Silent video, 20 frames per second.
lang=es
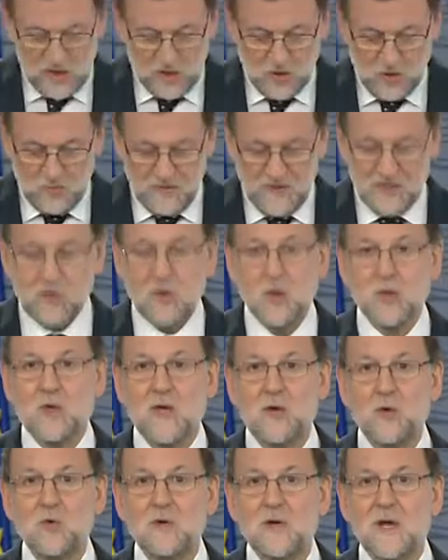instrumentos que
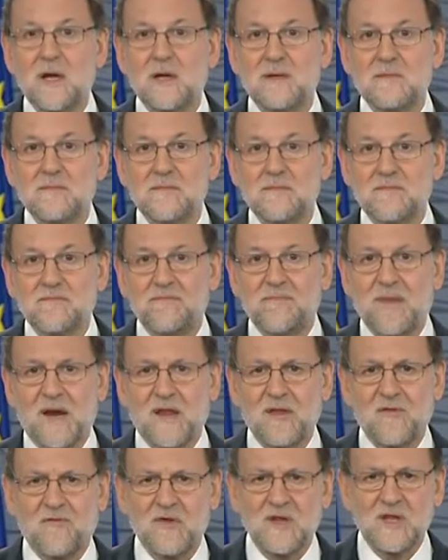nunca para
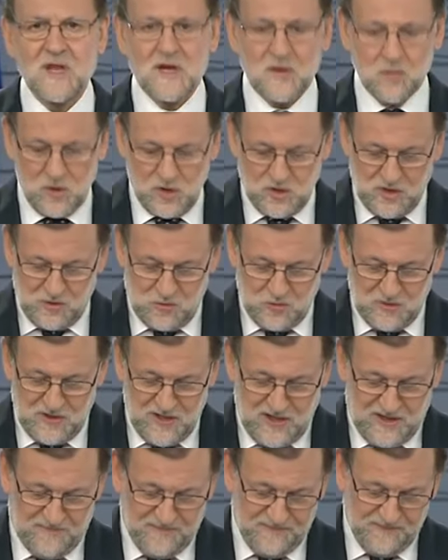defender nuestra
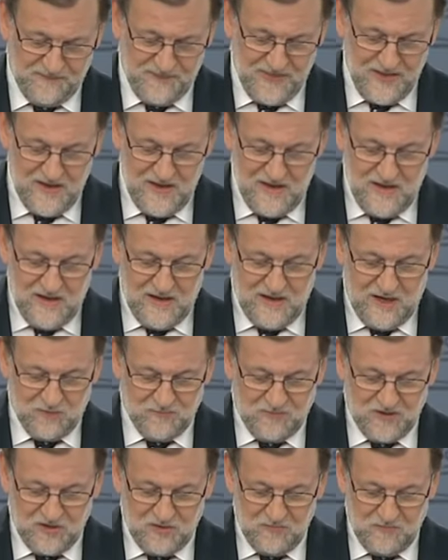unidad las
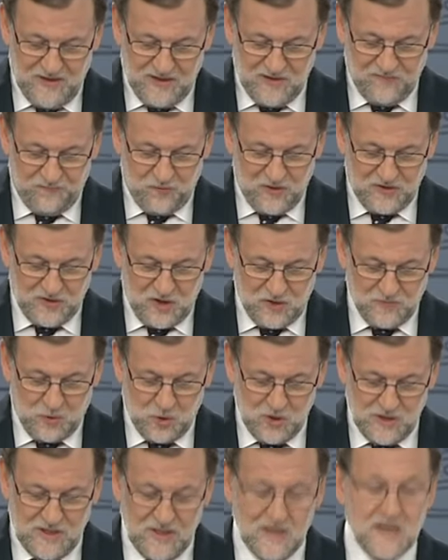principales fuerzas
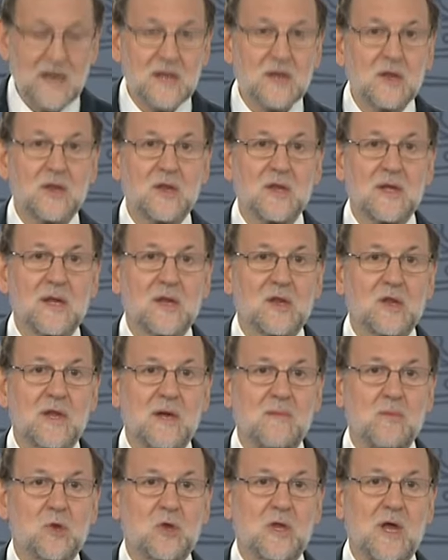políticas
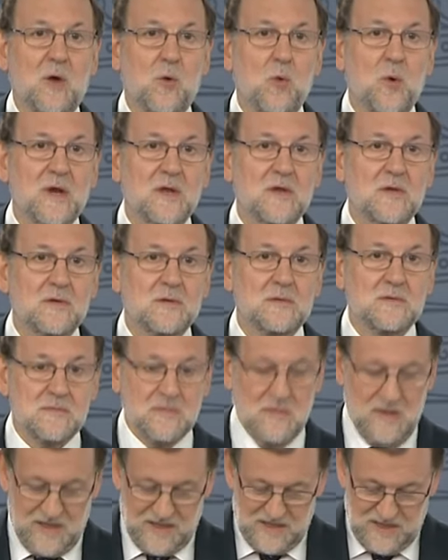estamos de acuerdo
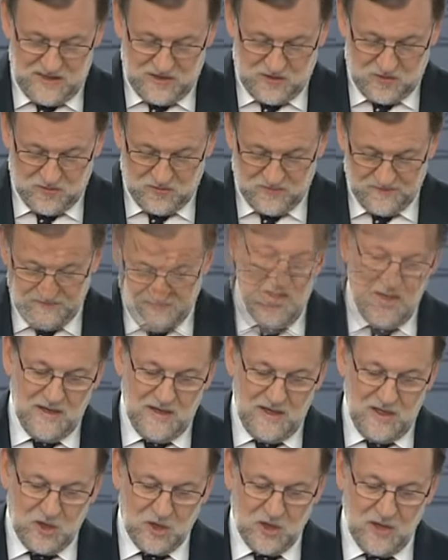en ello.
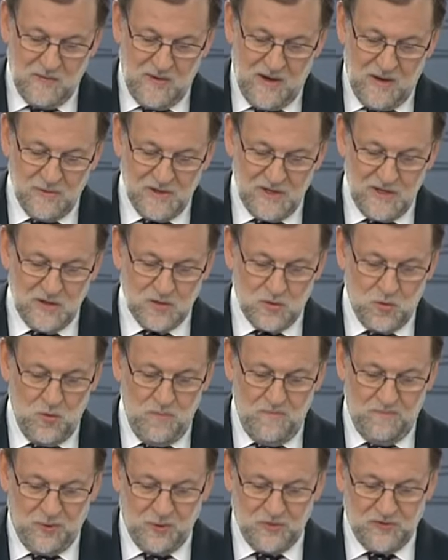Ni se va a abrir
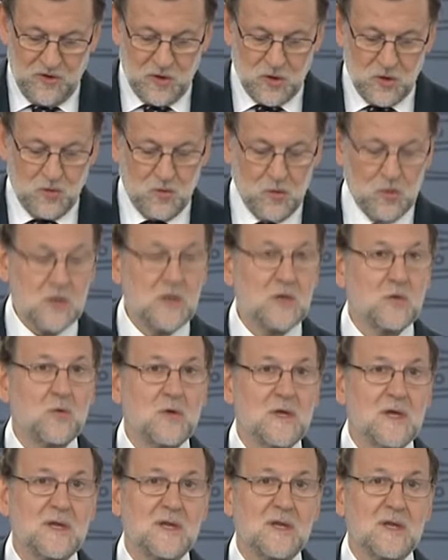un proceso
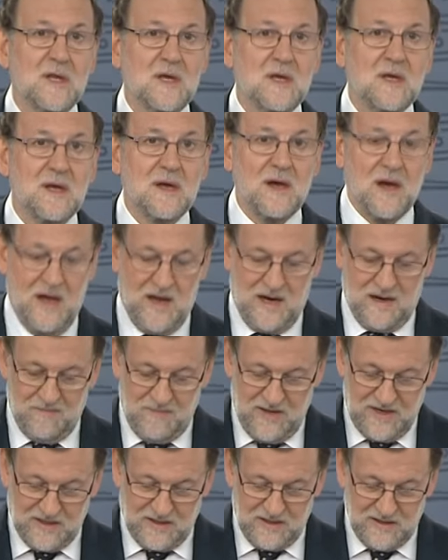constituyente al
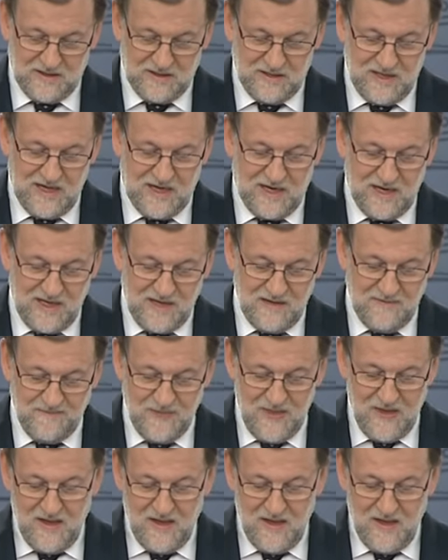margen de la ley,